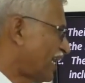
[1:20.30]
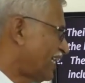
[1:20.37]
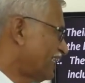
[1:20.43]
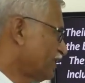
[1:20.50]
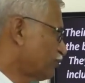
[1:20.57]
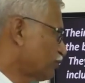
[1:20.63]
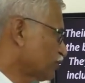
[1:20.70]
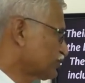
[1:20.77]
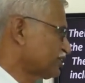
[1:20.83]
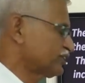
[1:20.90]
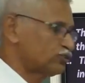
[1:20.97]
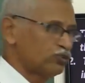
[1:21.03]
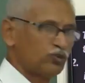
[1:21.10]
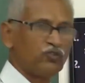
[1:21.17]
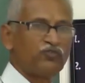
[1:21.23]
அடிப்போஸ்
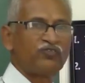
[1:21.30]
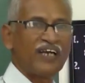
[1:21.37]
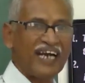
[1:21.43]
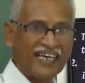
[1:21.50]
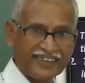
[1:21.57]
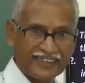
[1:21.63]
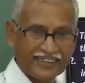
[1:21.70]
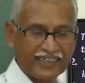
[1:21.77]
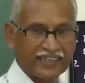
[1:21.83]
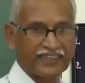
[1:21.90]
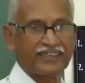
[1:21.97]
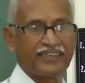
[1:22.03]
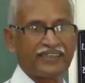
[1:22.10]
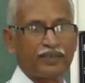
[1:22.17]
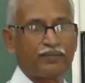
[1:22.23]
டிஷ்யூ
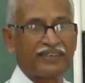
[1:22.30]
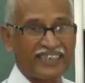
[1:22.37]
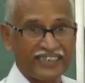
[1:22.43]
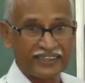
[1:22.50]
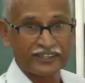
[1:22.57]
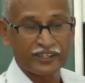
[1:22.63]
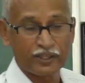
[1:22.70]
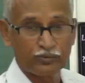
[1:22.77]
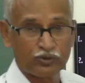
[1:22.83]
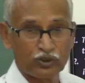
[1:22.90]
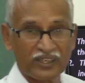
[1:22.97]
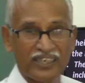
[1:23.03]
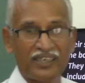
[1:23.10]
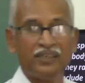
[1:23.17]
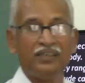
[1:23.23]
ஃபேட்டுங்கிறது நம்ம என்ன நினச்சிக்கிறோம்
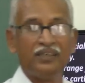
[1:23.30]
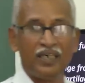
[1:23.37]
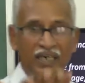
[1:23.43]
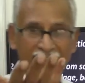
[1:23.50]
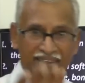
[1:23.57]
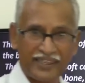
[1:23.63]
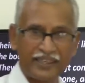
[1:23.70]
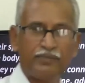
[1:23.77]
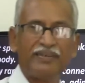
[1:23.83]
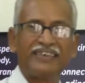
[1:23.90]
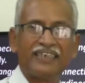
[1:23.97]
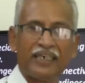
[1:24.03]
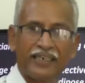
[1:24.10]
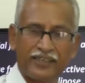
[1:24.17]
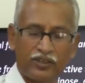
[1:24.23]
சொன்னால் தனி
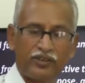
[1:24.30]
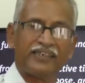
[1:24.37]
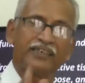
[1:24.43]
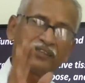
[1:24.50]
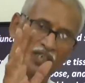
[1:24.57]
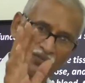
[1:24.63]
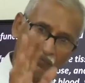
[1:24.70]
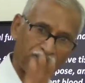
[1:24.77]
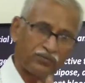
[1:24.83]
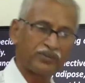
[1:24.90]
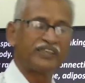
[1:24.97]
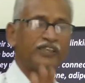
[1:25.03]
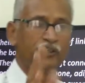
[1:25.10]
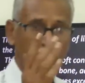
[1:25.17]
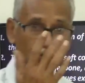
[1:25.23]
மெட்டீரியல் நினைக்கிறோம் இட் இஸ் ஆஃப்
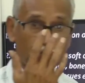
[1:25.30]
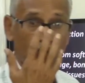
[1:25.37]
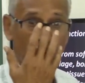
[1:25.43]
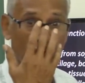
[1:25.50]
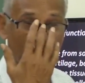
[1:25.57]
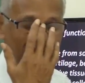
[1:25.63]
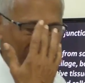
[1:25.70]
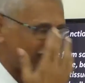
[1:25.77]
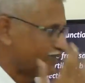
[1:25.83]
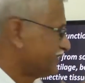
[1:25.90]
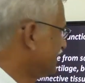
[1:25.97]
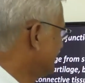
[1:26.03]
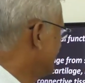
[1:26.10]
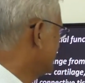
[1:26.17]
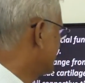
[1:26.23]
டிஷ்யூ
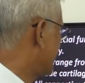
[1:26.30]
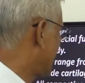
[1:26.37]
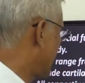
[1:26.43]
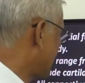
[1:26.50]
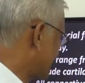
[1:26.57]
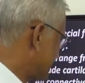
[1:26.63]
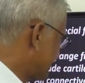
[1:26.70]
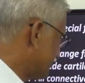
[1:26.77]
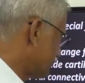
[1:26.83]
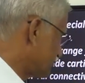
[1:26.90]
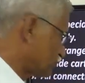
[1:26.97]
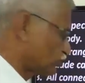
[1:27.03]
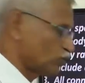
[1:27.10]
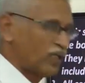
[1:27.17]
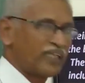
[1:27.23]
இட் இஸ் கனெக்டிவ்
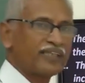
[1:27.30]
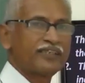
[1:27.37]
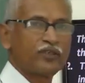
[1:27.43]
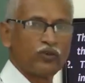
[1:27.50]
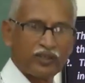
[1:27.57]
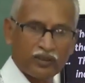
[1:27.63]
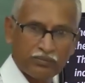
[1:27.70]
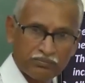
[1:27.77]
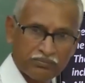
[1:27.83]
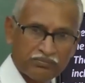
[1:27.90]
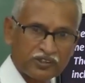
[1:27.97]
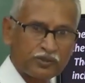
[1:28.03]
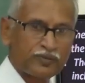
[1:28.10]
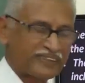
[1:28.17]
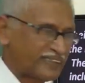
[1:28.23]
டிஷ்யூ அதான் இதோட
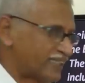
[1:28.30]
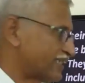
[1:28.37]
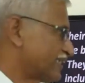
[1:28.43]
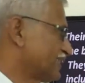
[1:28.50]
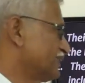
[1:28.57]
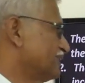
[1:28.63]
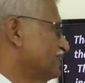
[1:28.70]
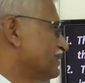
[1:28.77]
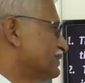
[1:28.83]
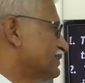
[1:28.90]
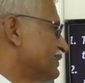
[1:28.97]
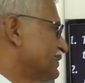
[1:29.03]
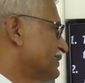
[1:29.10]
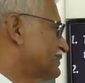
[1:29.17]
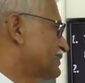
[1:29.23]
ஸ்பெஷாலிட்டி
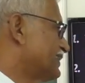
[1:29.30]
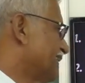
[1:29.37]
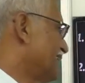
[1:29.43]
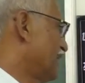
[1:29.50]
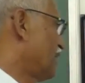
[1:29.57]
தீஸ் த்ரீ